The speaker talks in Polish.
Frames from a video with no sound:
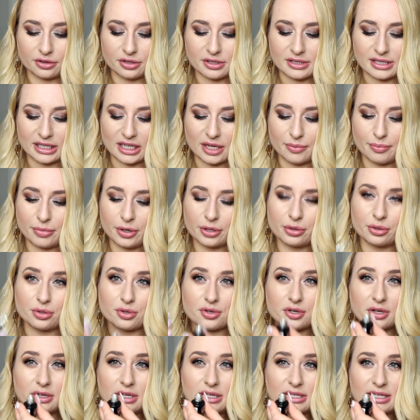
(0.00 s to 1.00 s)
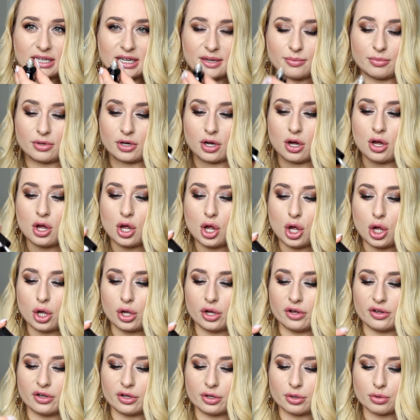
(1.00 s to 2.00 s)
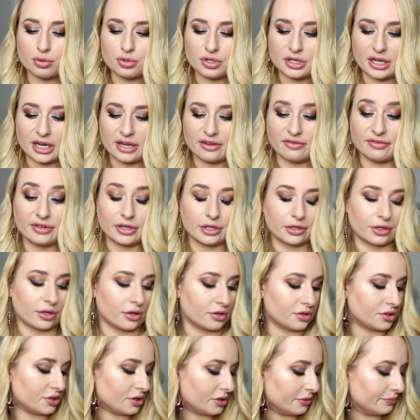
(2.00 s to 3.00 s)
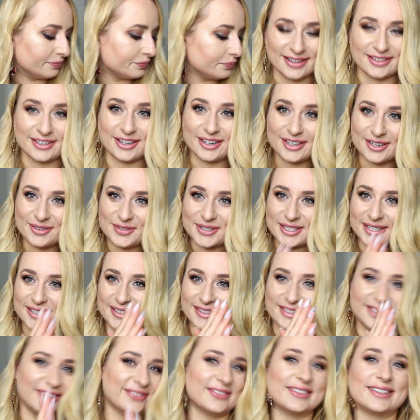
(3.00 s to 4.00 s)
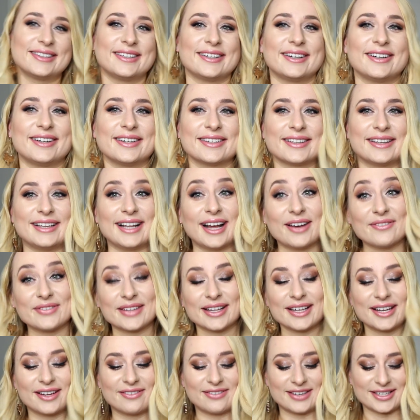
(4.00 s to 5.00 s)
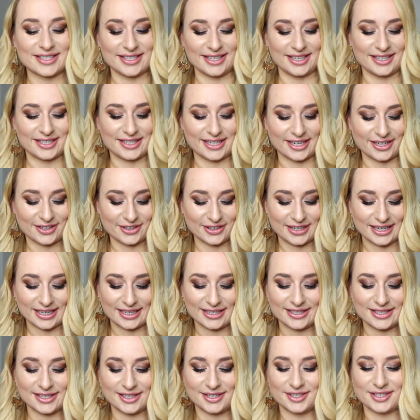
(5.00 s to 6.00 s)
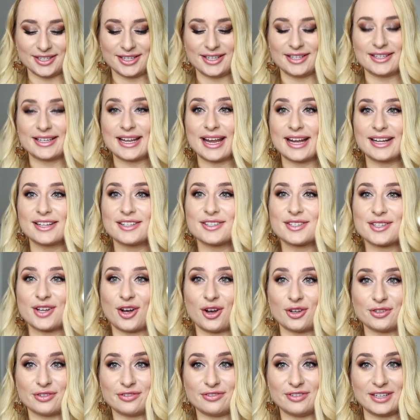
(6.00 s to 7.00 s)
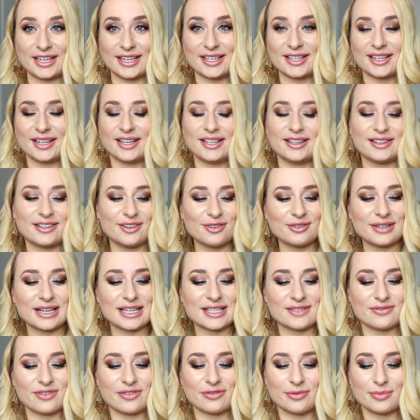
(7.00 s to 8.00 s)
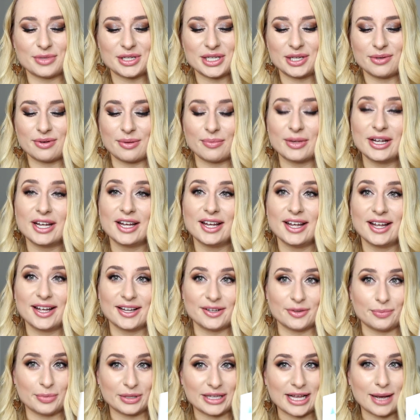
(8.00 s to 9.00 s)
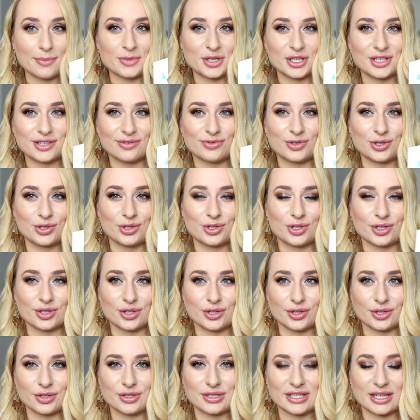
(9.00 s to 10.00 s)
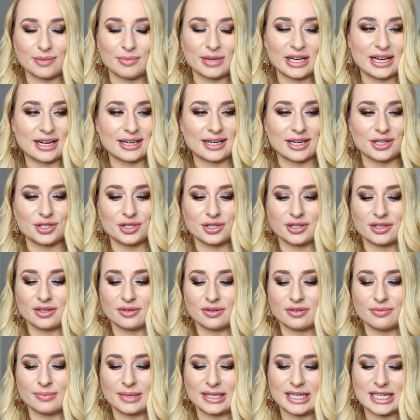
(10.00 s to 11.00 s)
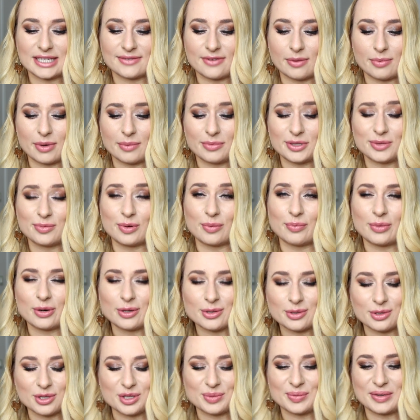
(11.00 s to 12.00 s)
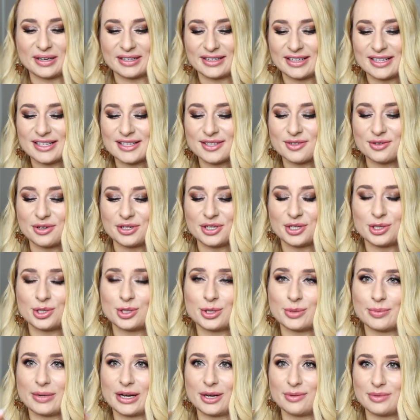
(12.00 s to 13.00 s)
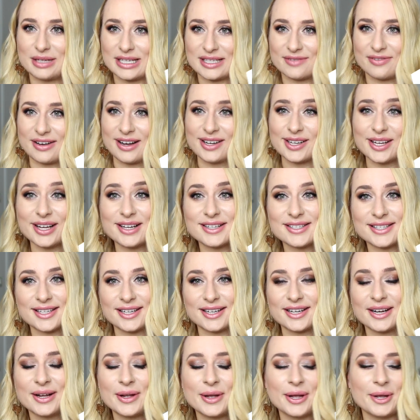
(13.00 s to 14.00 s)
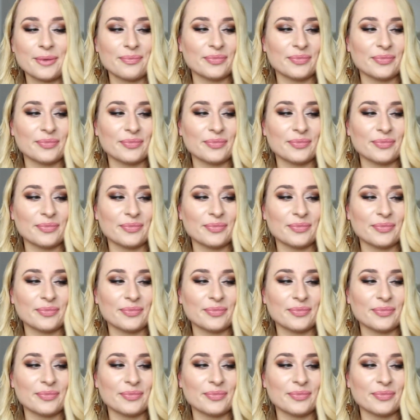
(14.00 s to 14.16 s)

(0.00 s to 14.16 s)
To jest takie pokruszone srebro, różnej wielkości. No i przechodzimy do dla mnie najważniejszej kolekcji, czyli Nails on Flick. I tą nazwę wymyśliłam, pytałam się dziewczyn, czy Semilaka, czy ma nazwa ma być po polsku, czy po angielsku. Oni się trzymają nazw angielskich.